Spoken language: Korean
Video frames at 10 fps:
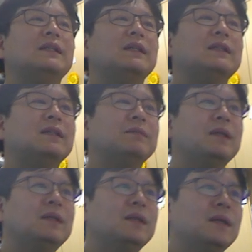돼요.
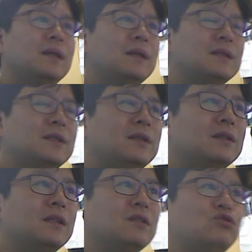그러면
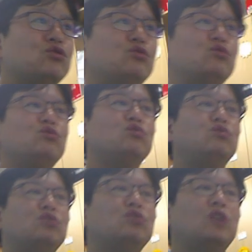지혈대를
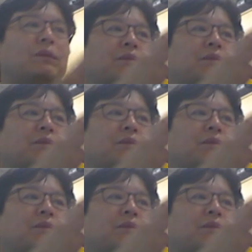쭉 혈압